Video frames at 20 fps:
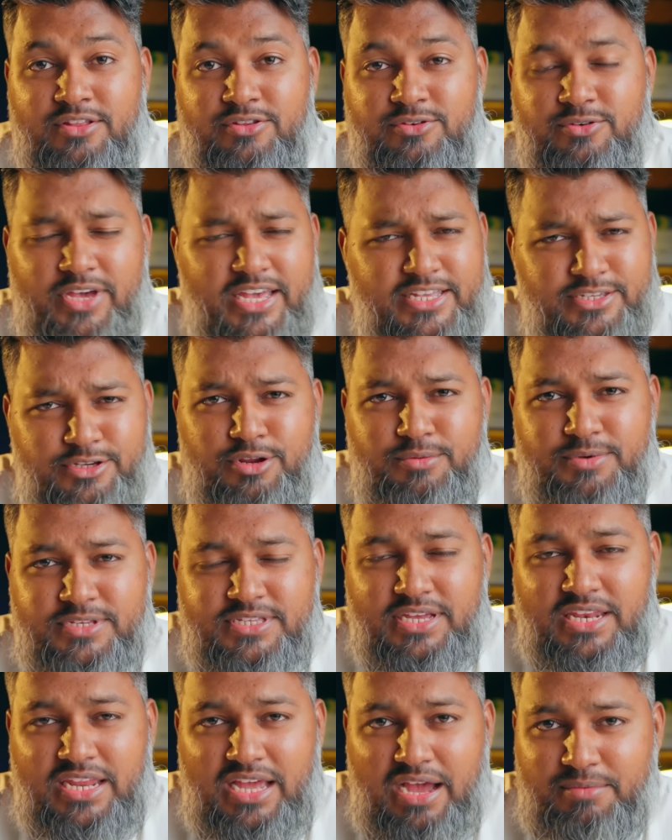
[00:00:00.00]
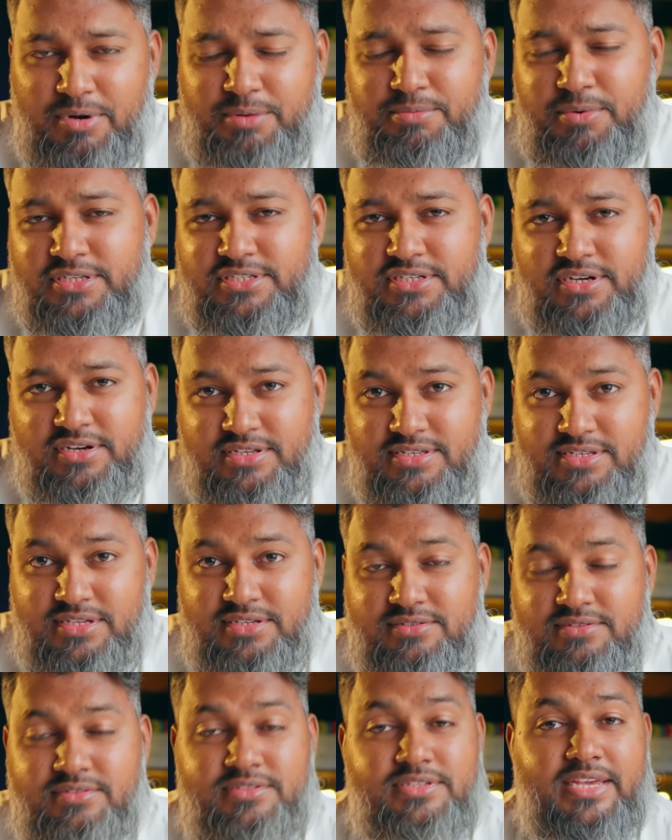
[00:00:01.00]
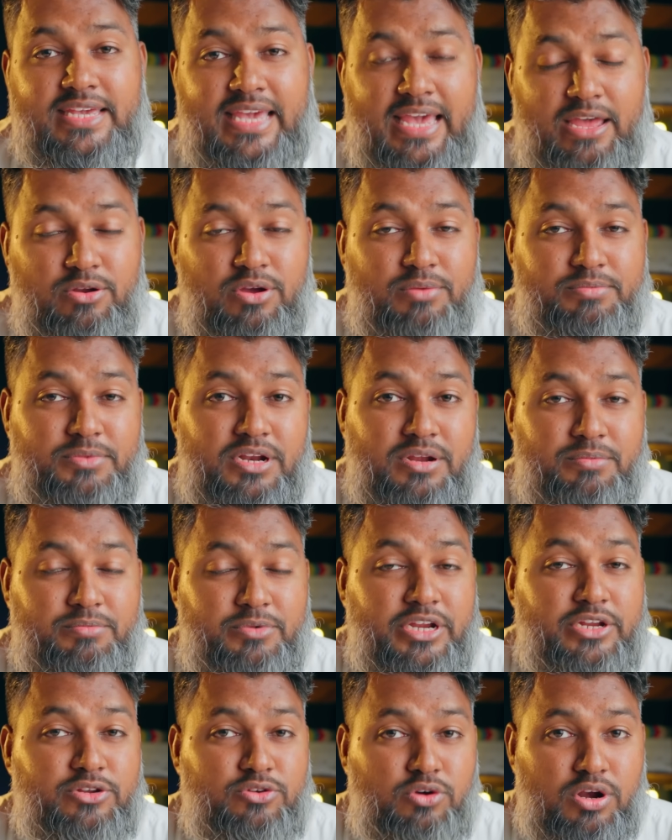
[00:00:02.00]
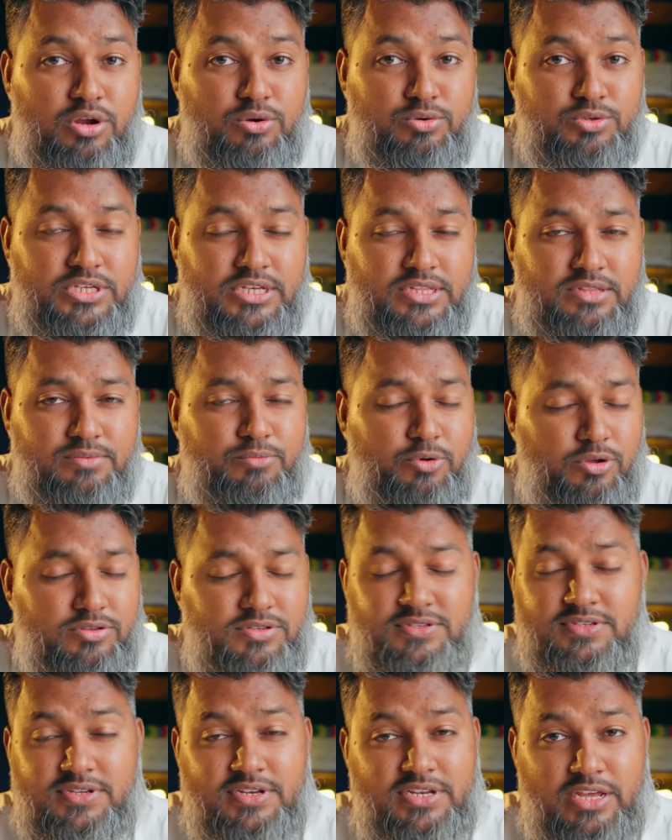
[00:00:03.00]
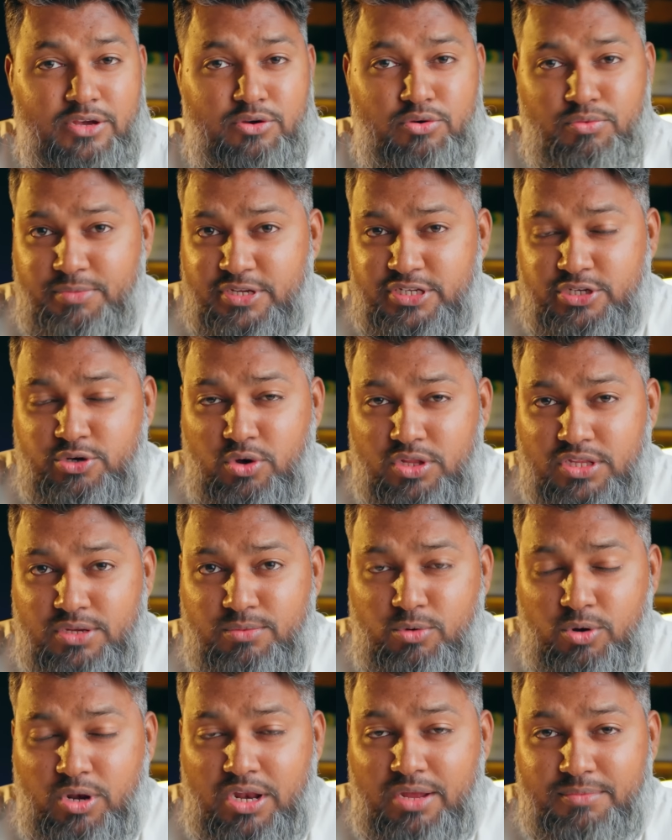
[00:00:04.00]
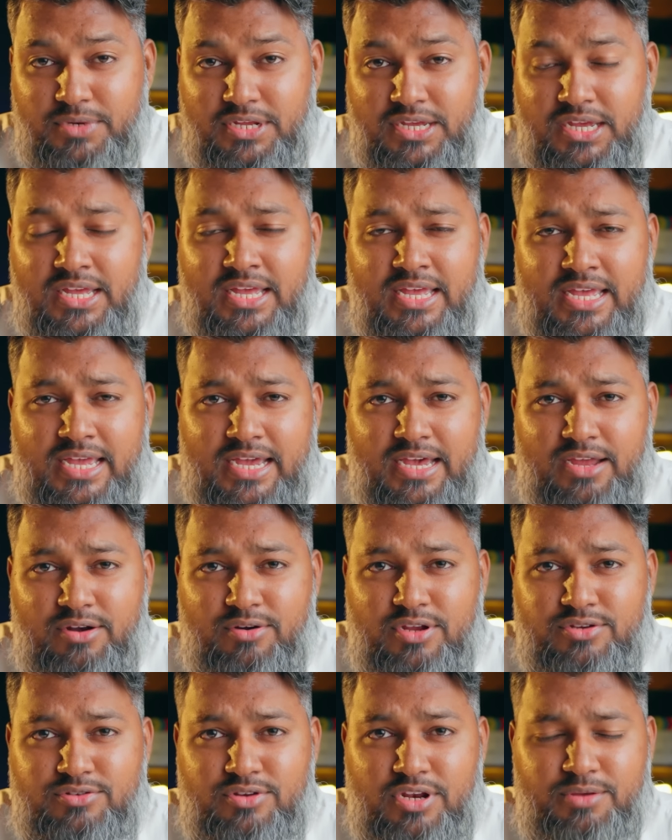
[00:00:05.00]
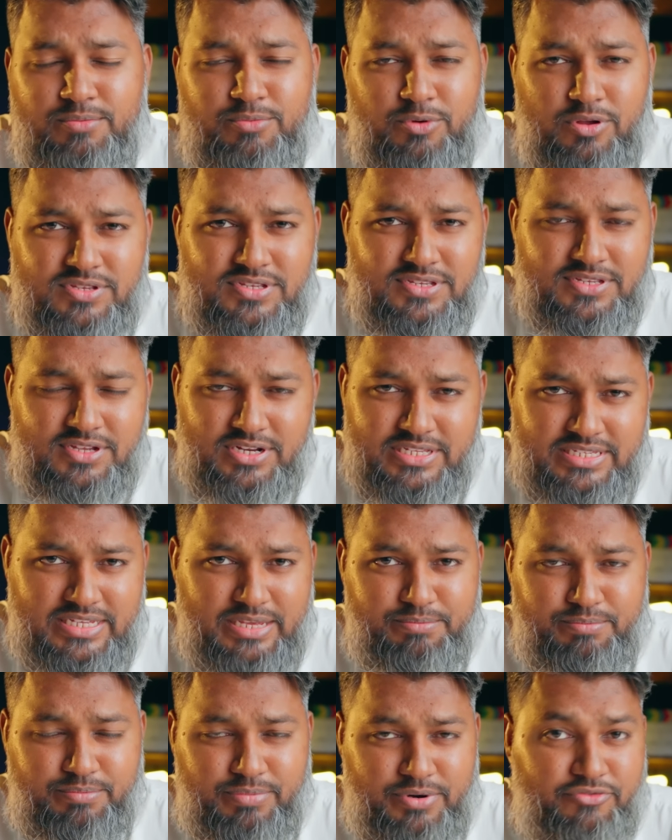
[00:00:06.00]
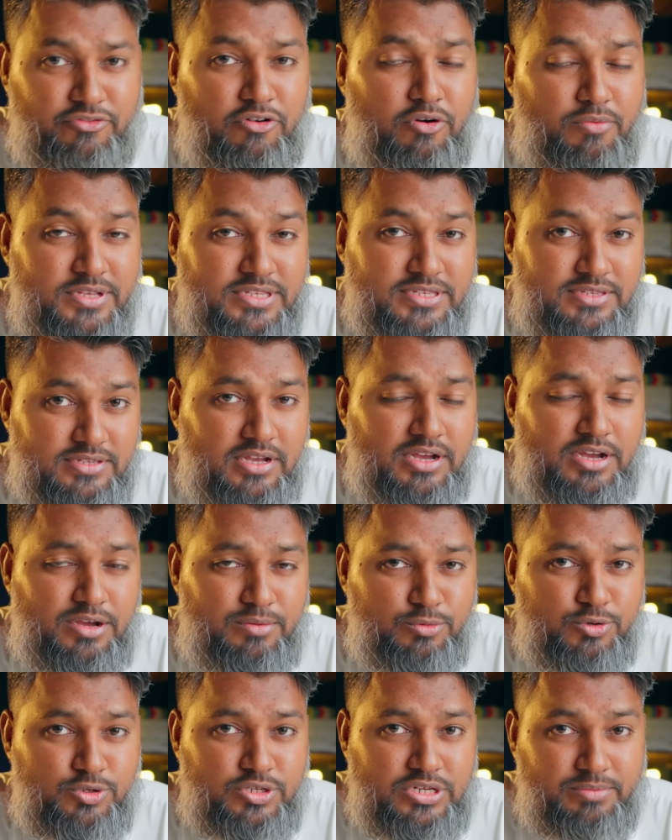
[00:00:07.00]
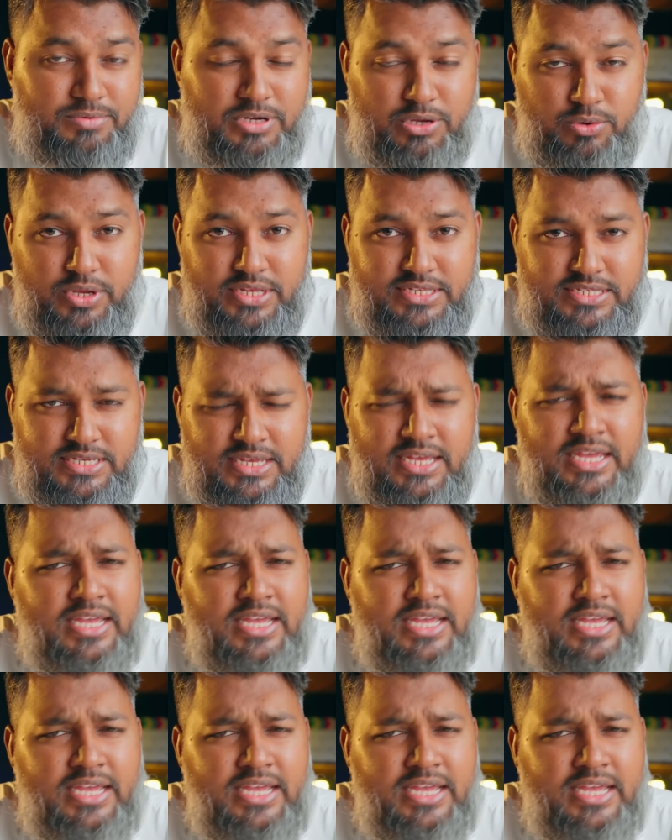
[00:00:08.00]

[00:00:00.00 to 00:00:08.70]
তো এই ছিল বেসিক্যালি আমার আমার পাঁচটা রিজন যে কেন আপনার আপগ্রেড করা উচিত প্রসেসর নিয়ে খুব বেশি কথা বললাম না কারণ আসলে প্রসেসরের যে পারফরমেন্স বুস্ট আপটা হয়েছে